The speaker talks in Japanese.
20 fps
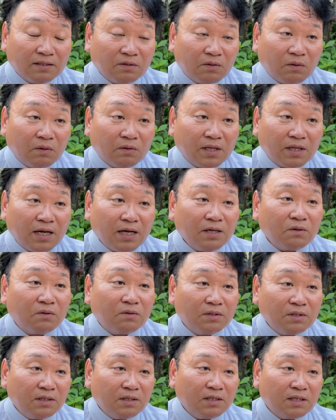そのない
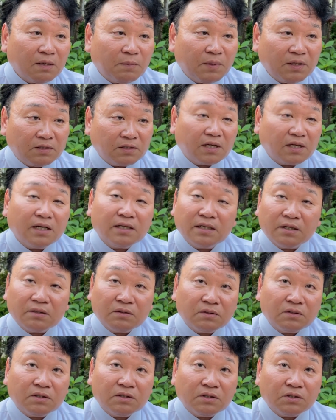子にやっぱり伝えてい
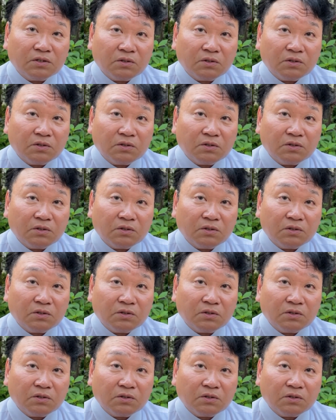くって